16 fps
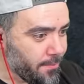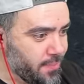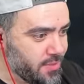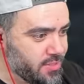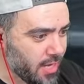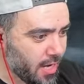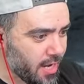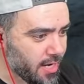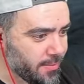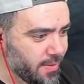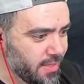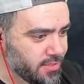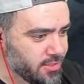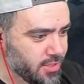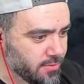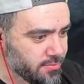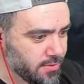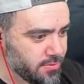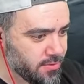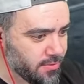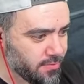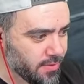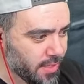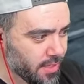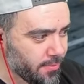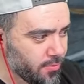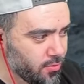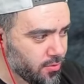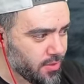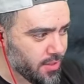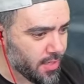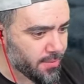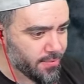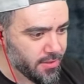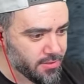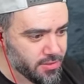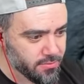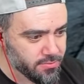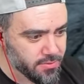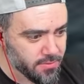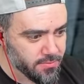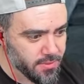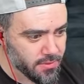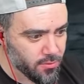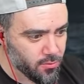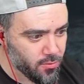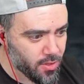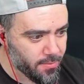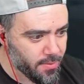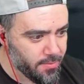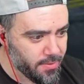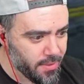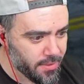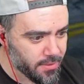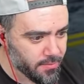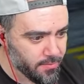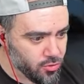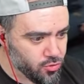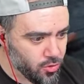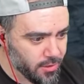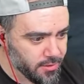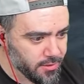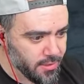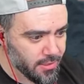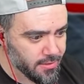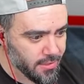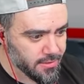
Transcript: Bir şey arabayla çarpsam diyeceğim de araba yok ki. Arabayla çarpsam zaten o arabaya binerdim. Şöyle takla